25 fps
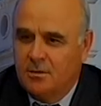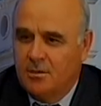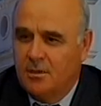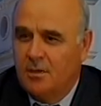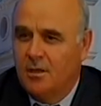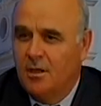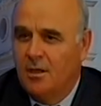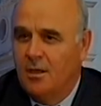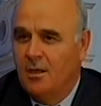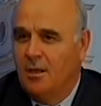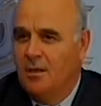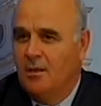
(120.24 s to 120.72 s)
бы, с
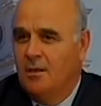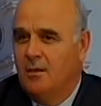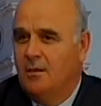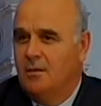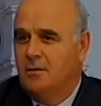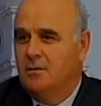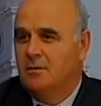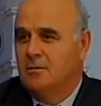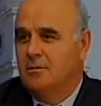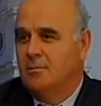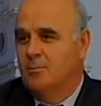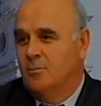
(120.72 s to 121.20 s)
одной
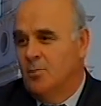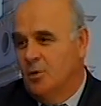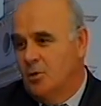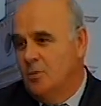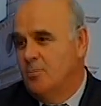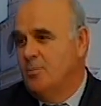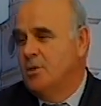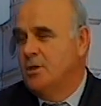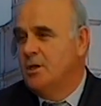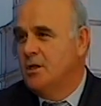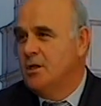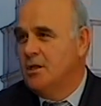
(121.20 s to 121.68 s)
стороны,
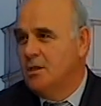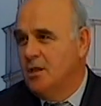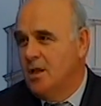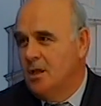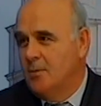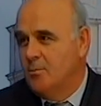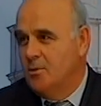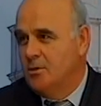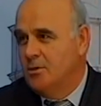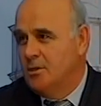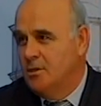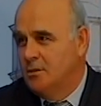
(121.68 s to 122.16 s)
э,
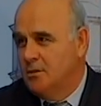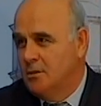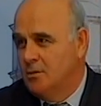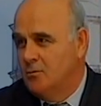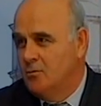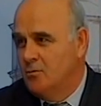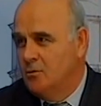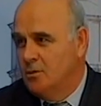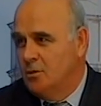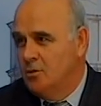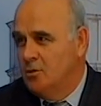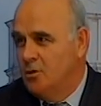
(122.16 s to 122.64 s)
было бы
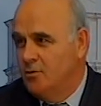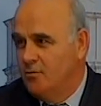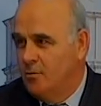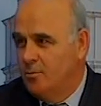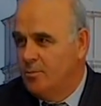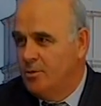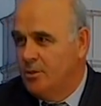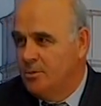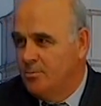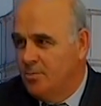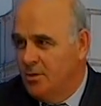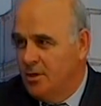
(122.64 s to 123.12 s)
рекламой для
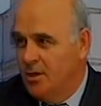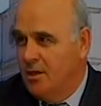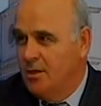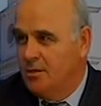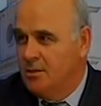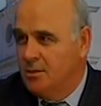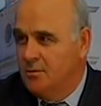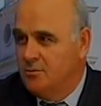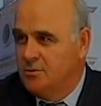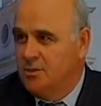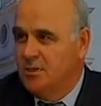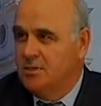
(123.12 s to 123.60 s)
того или
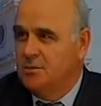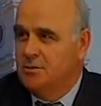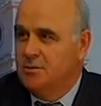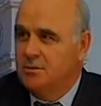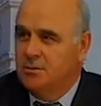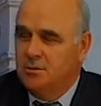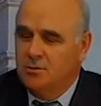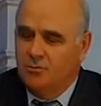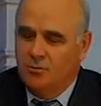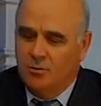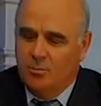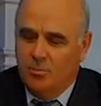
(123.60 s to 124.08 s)
иного
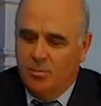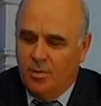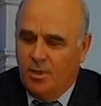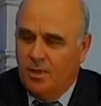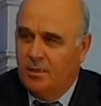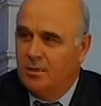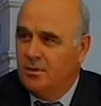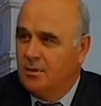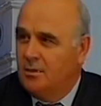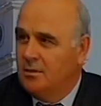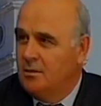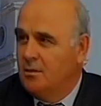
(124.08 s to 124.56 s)
предприятия, в
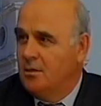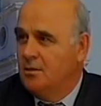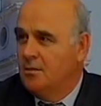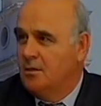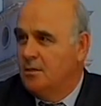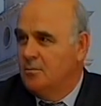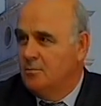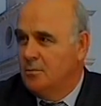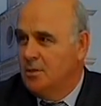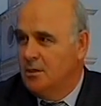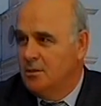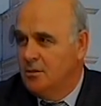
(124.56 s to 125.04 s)
частности, вот
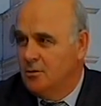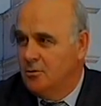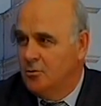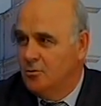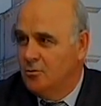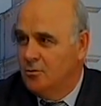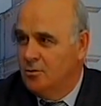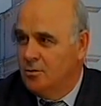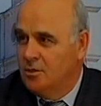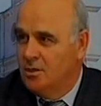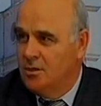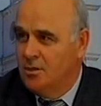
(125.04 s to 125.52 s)
банки, да,
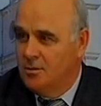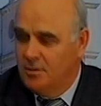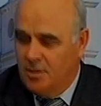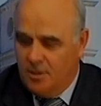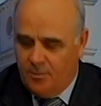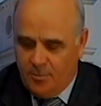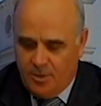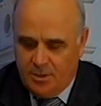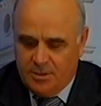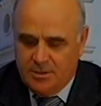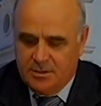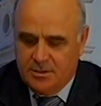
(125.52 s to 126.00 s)
там
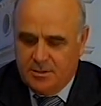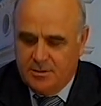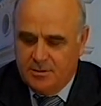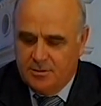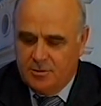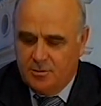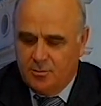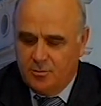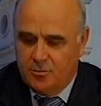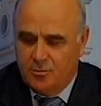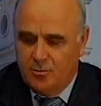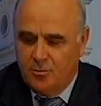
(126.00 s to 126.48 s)
какие-то другие uh-huh.
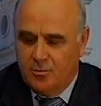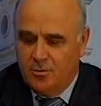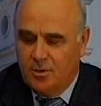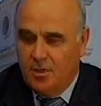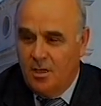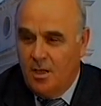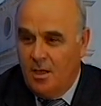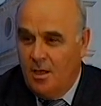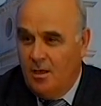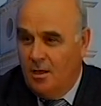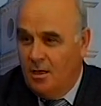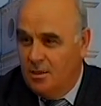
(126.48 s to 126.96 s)
коммерческие
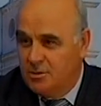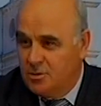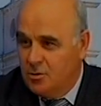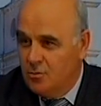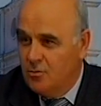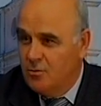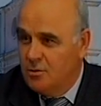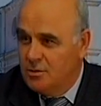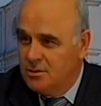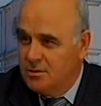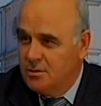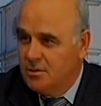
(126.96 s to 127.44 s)

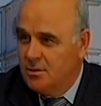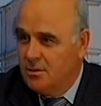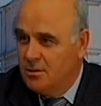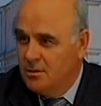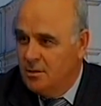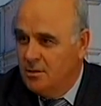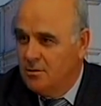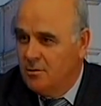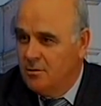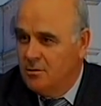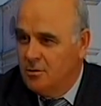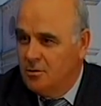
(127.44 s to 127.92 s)
структуры, а с
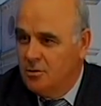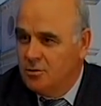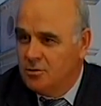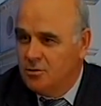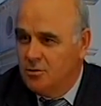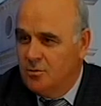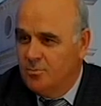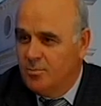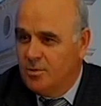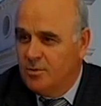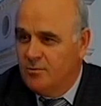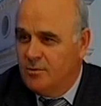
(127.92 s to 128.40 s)
другой
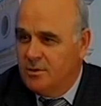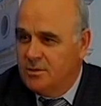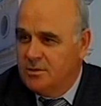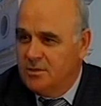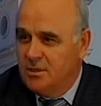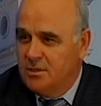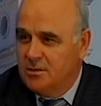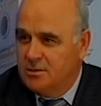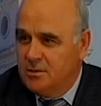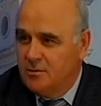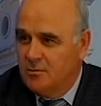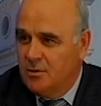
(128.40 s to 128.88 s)
стороны, это не
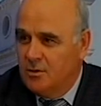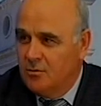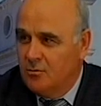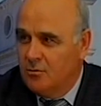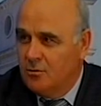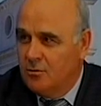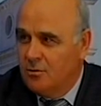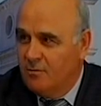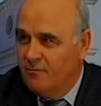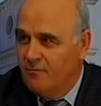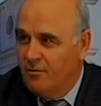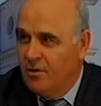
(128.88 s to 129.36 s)
должно
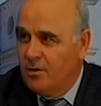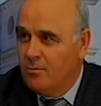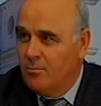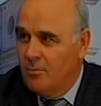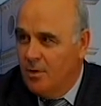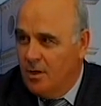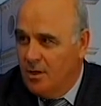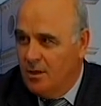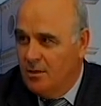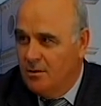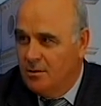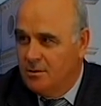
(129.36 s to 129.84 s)
превращаться в
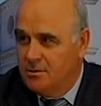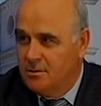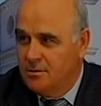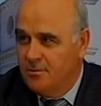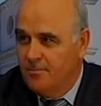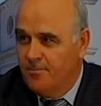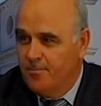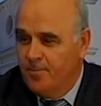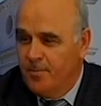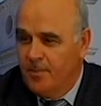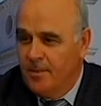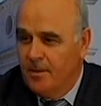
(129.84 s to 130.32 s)
какую-то
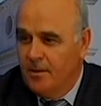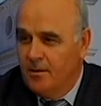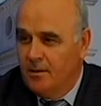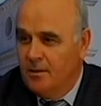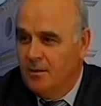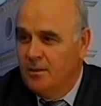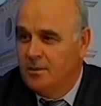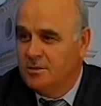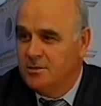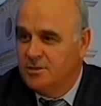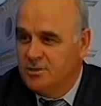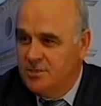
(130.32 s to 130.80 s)
формальность.
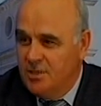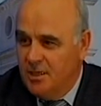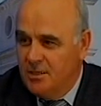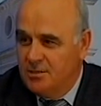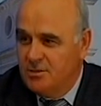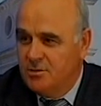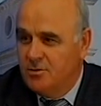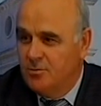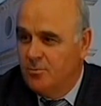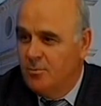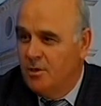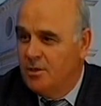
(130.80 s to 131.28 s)

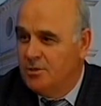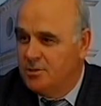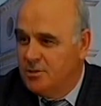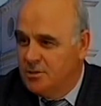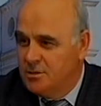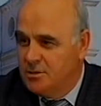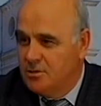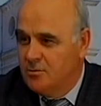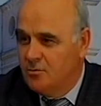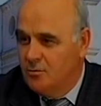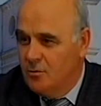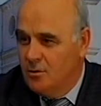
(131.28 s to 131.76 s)
И, к
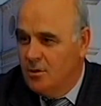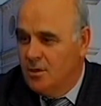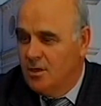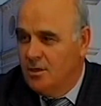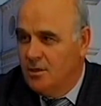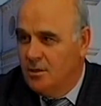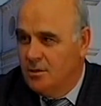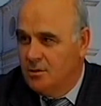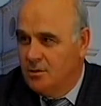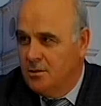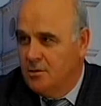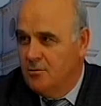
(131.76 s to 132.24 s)
счастью,
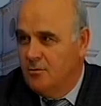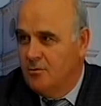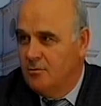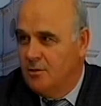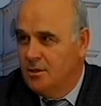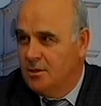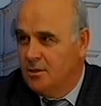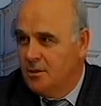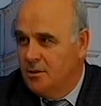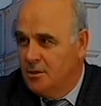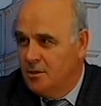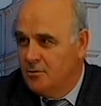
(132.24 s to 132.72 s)
большинство
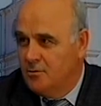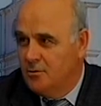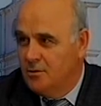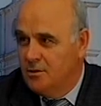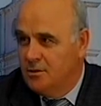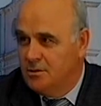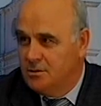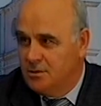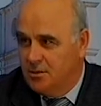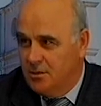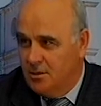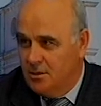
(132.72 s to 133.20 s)

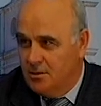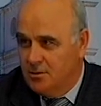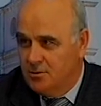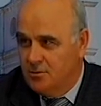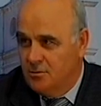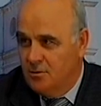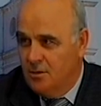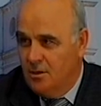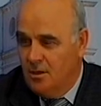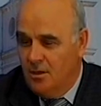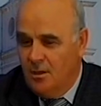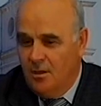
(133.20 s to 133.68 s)
коллективов
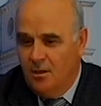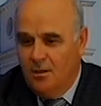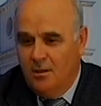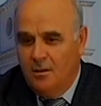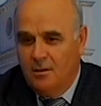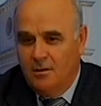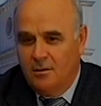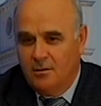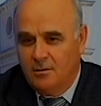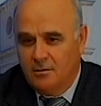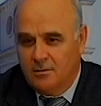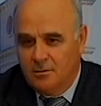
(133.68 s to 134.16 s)
откликнулись
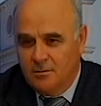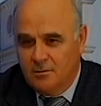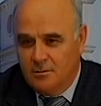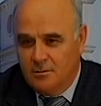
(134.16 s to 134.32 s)
сразу.